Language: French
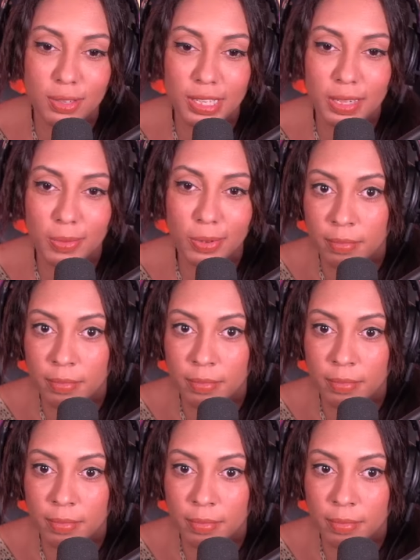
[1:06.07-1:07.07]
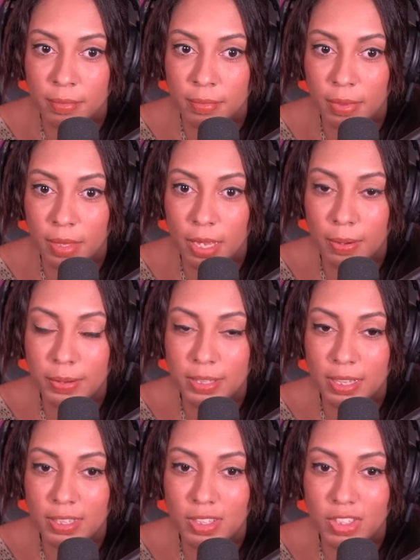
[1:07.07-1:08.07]
qu'il ment. Ah ouais,
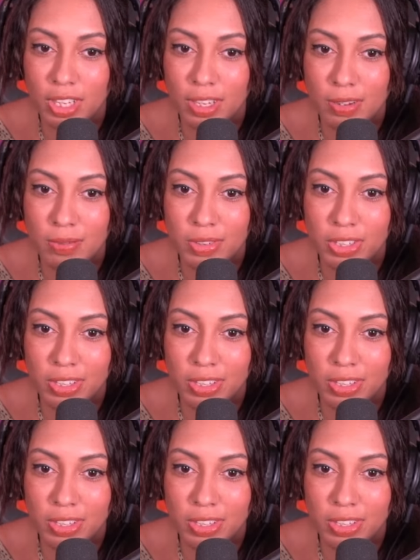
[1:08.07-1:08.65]
c'est un ninja, euh, Michel.